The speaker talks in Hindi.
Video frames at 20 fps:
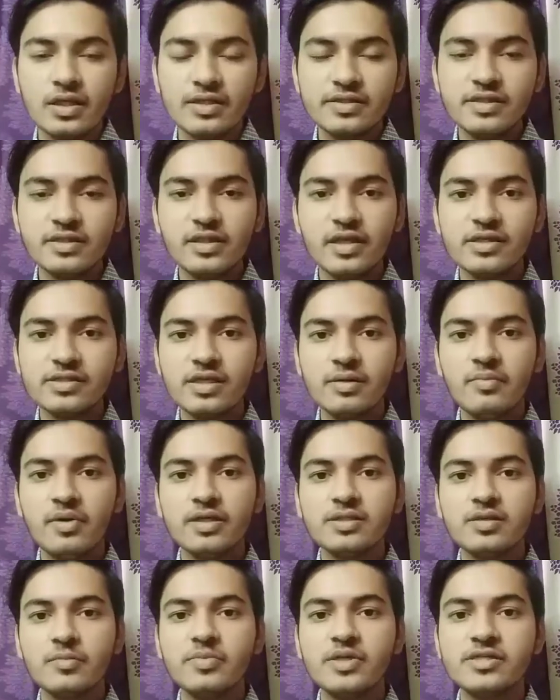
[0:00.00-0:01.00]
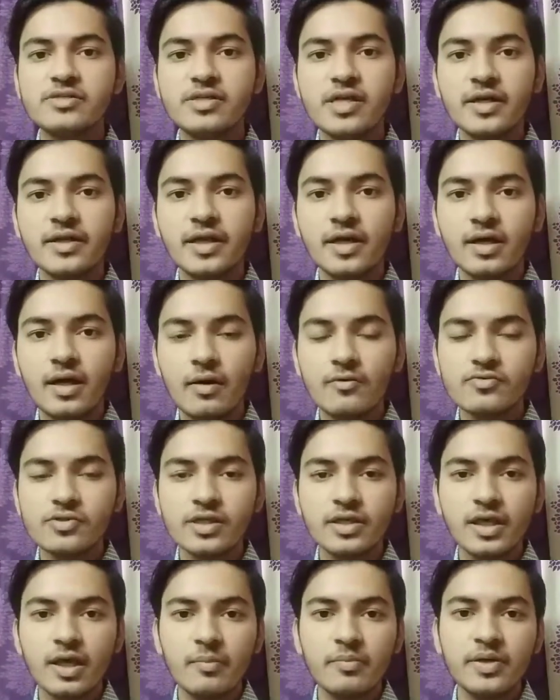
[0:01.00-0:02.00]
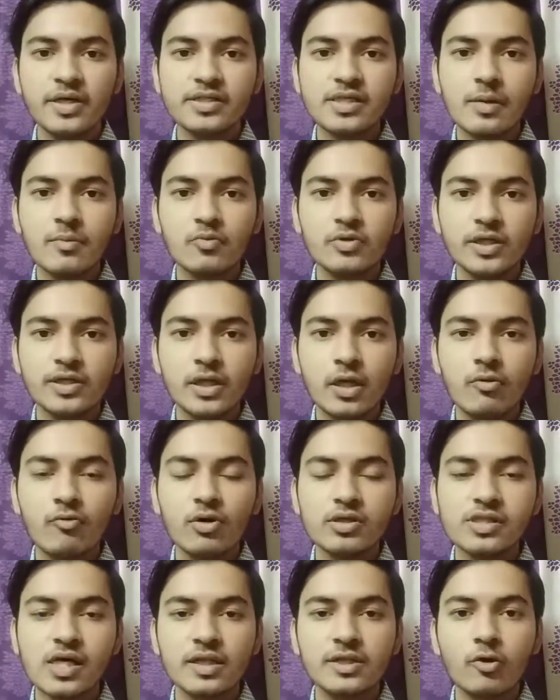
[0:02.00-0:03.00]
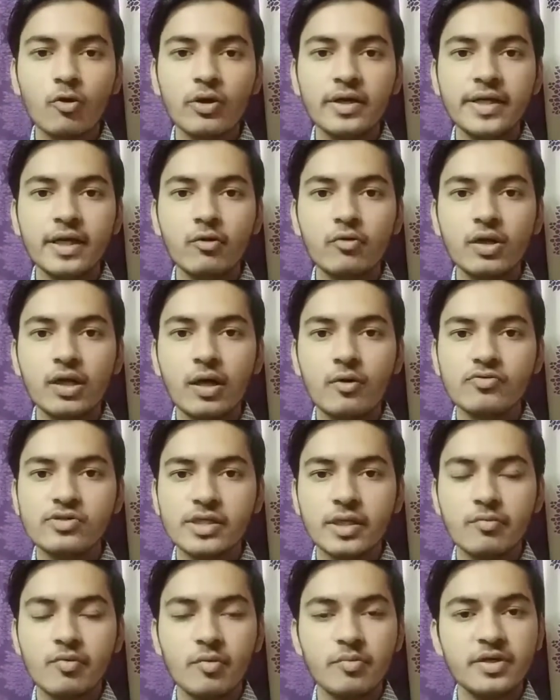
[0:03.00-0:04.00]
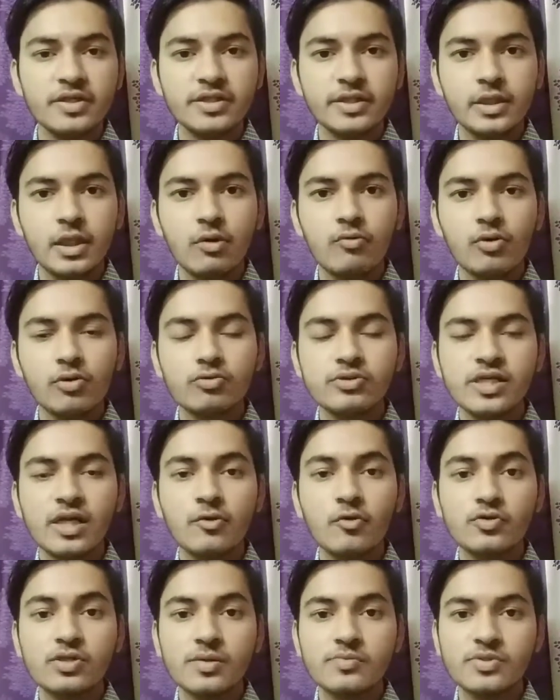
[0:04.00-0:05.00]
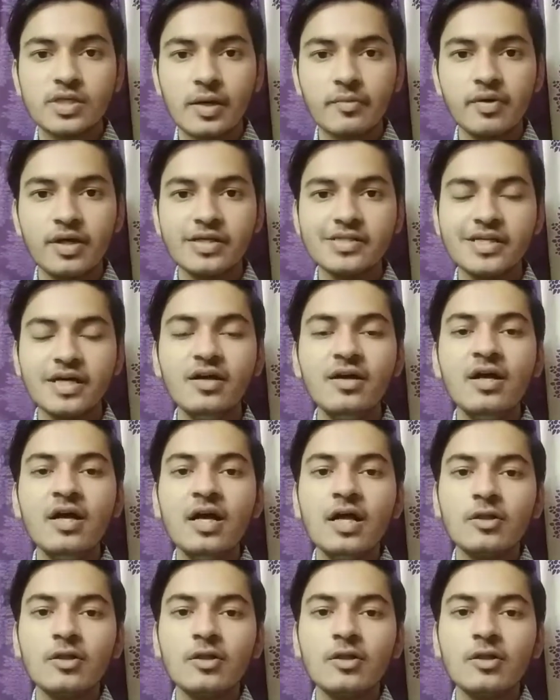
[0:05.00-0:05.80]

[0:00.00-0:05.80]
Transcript: इसी तरह से मैं सभी स्टेट के काउंसलिंग के अपडेट्स आपको देता रहूंगा साथ ही ऑल इंडिया कोटा काउंसलिंग के भी अपडेट देता रहूंगा तो चैनल को सब्सक्राइब कर लीजिए